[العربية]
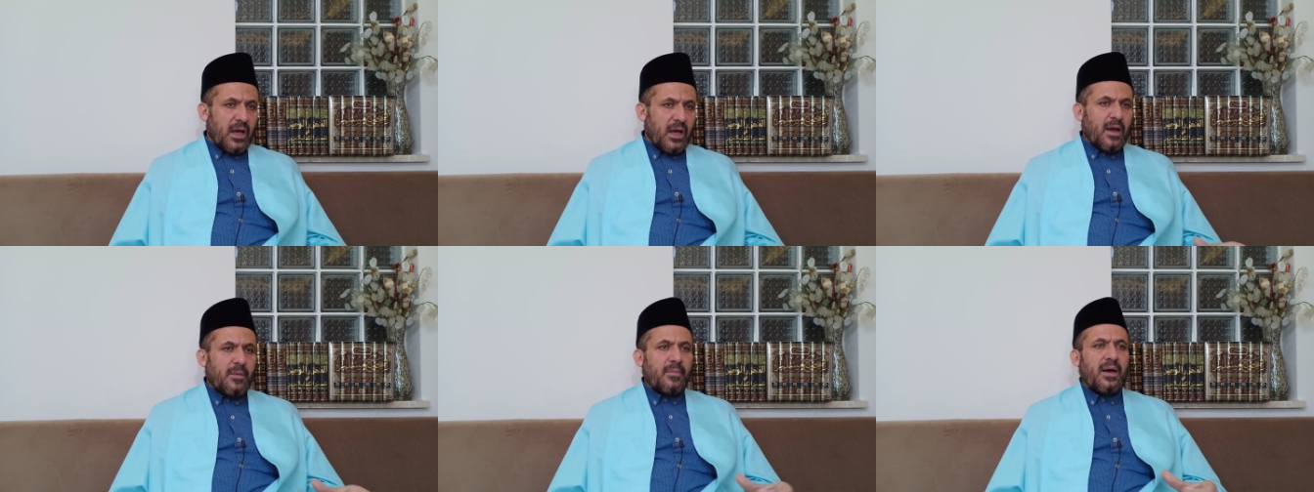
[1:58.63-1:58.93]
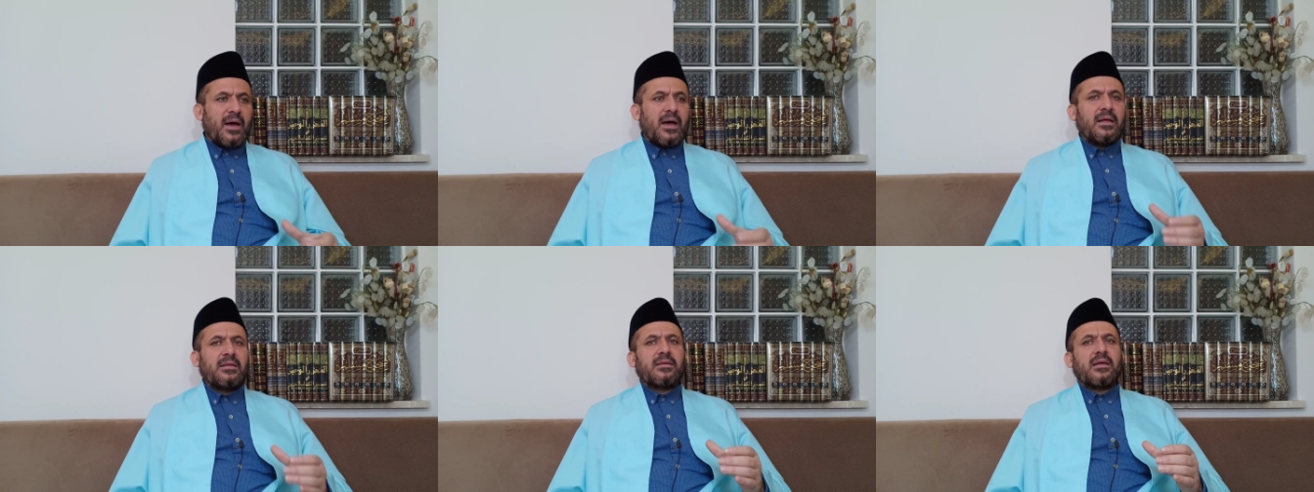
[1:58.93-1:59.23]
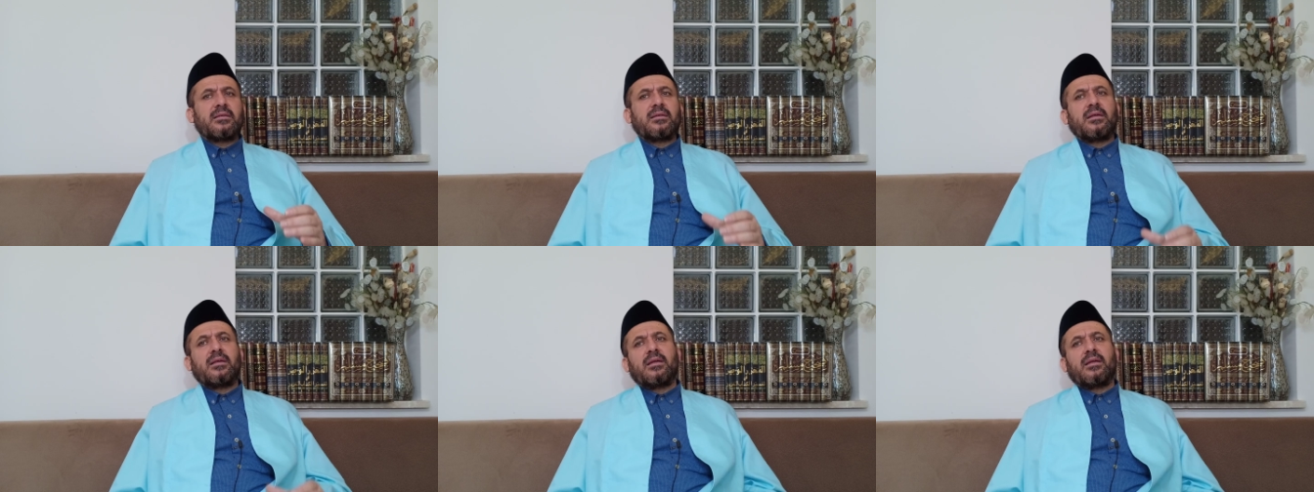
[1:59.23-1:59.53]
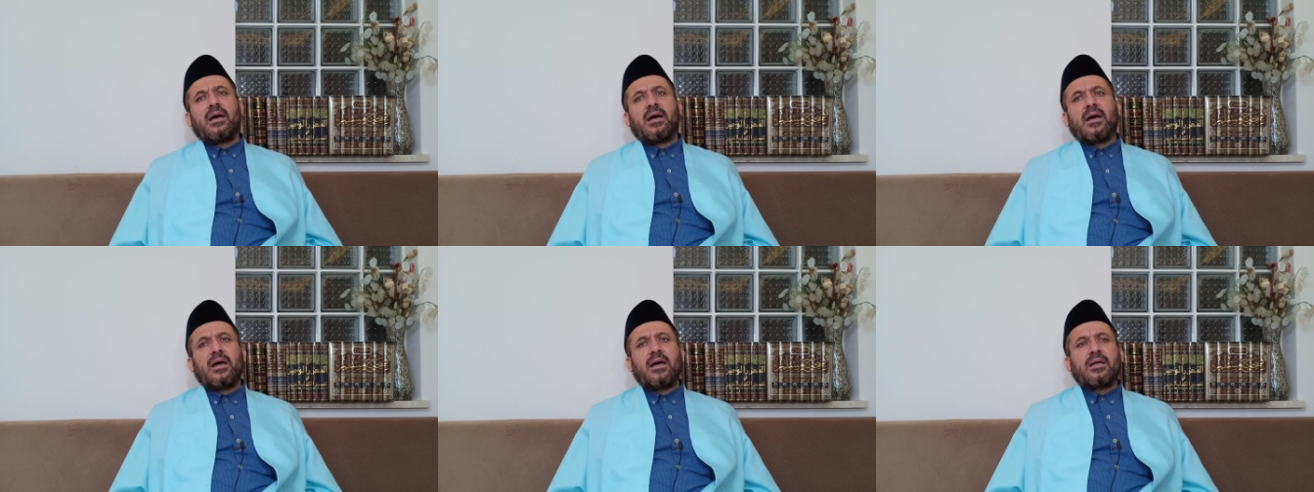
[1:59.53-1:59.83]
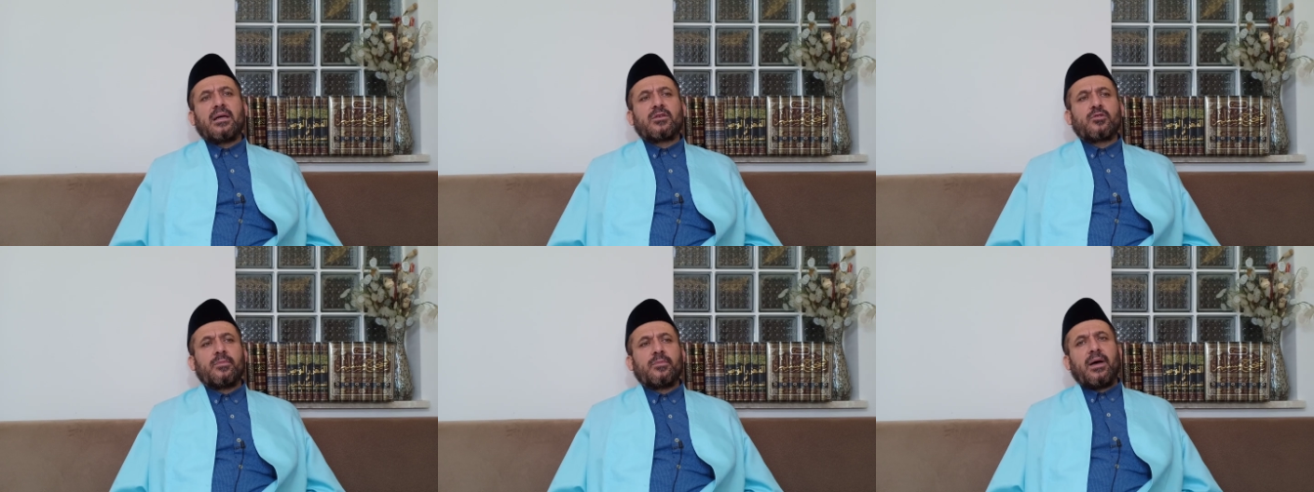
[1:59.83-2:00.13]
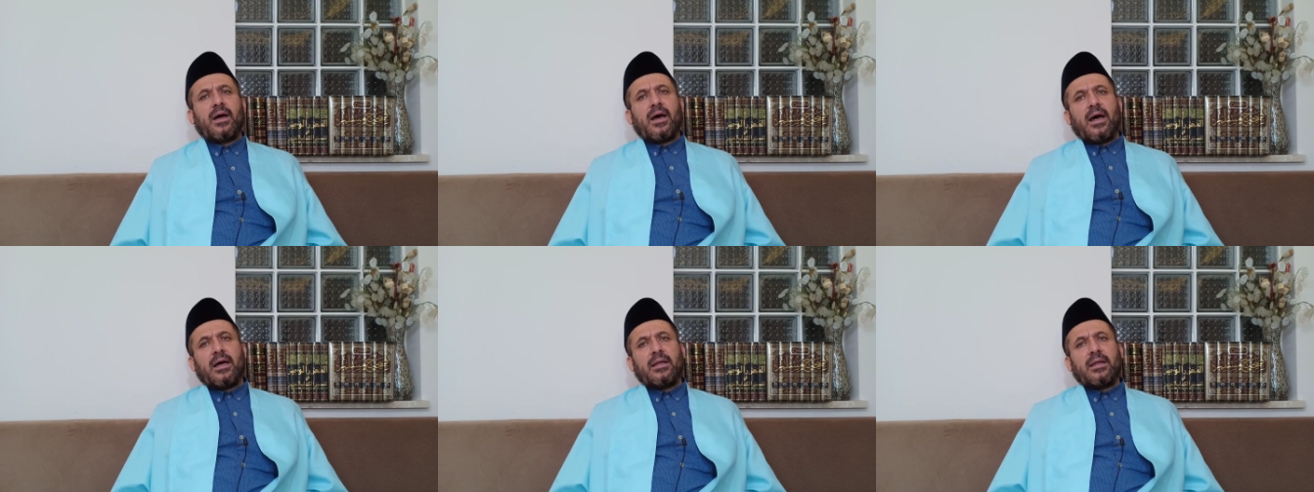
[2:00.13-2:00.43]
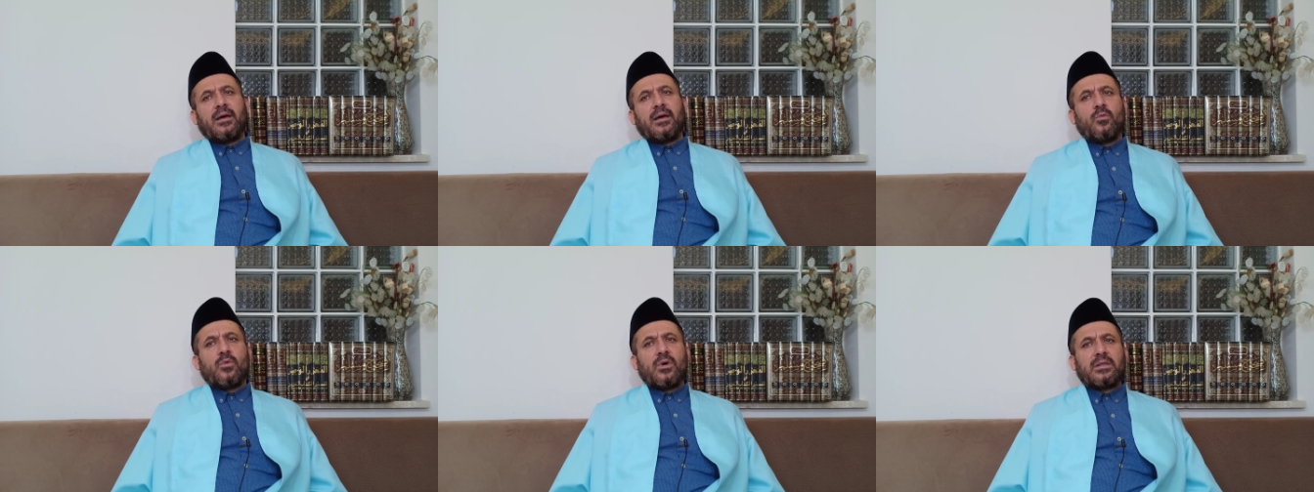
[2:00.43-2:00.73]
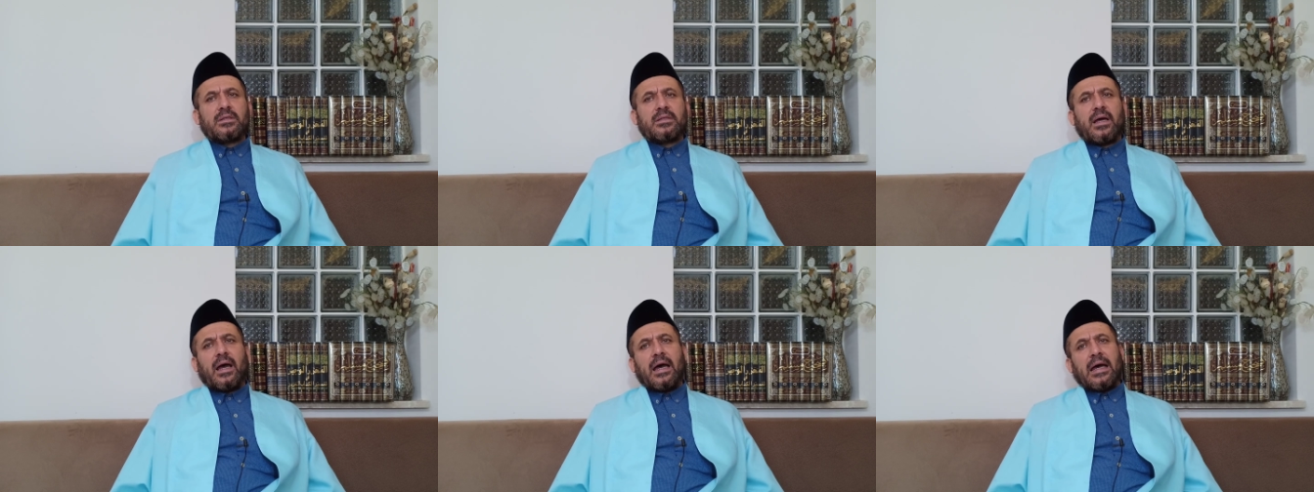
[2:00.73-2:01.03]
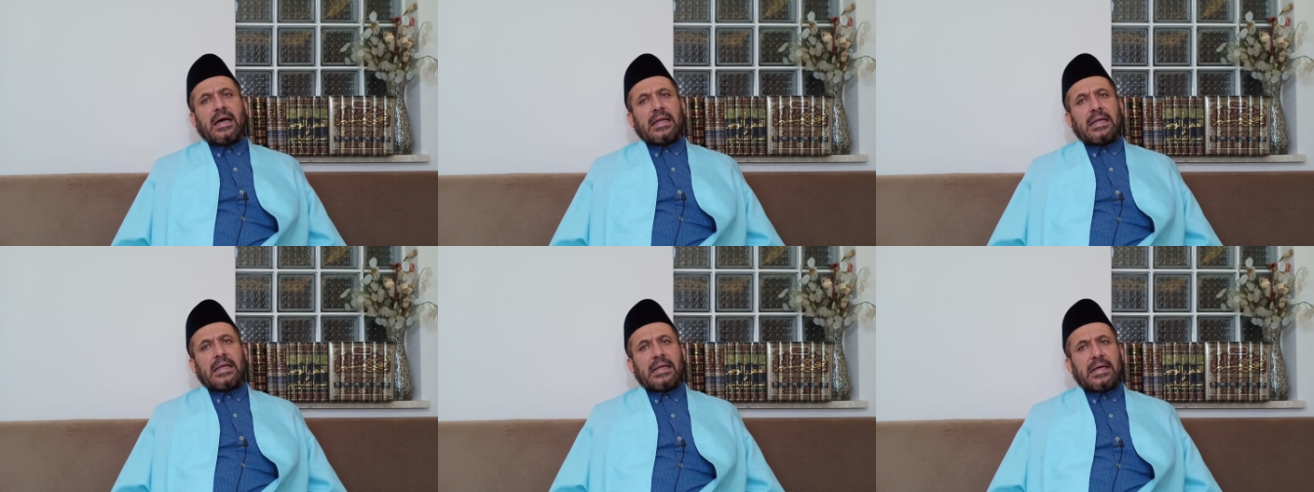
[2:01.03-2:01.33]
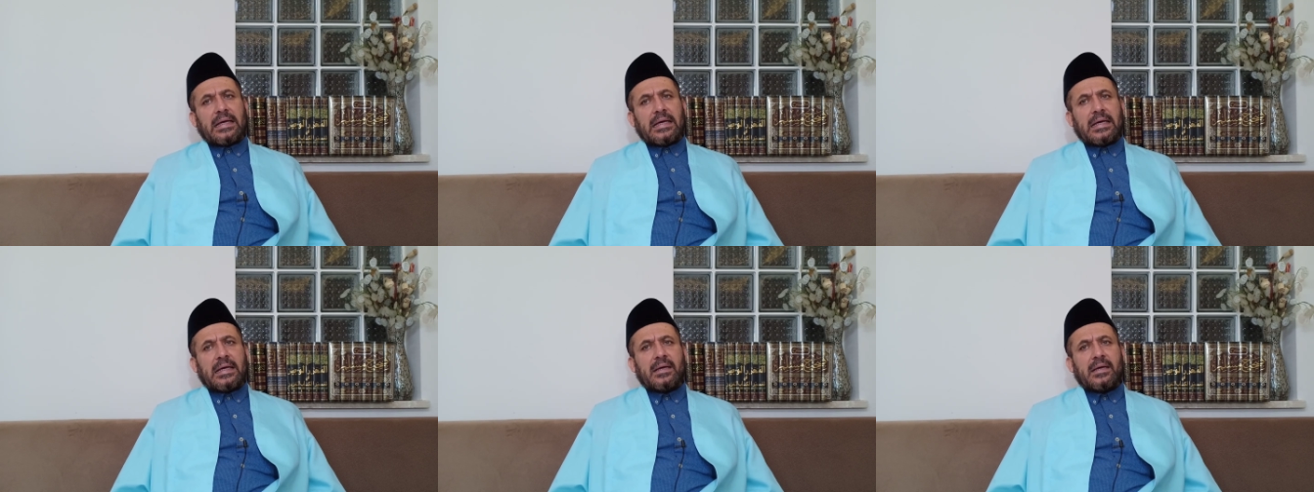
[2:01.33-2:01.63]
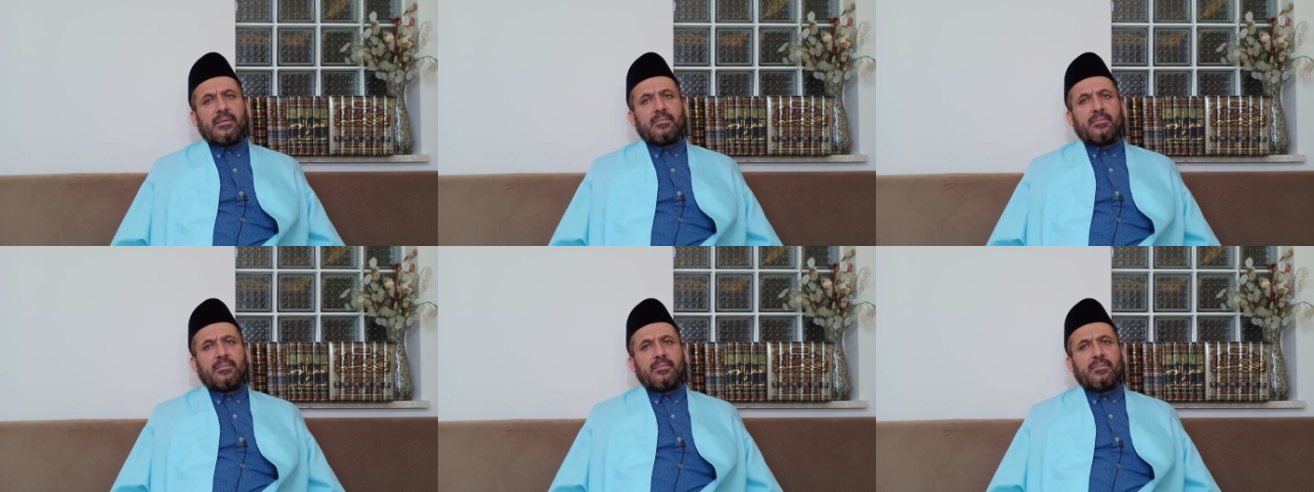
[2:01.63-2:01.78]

أماتت الله سبحانه وتعالى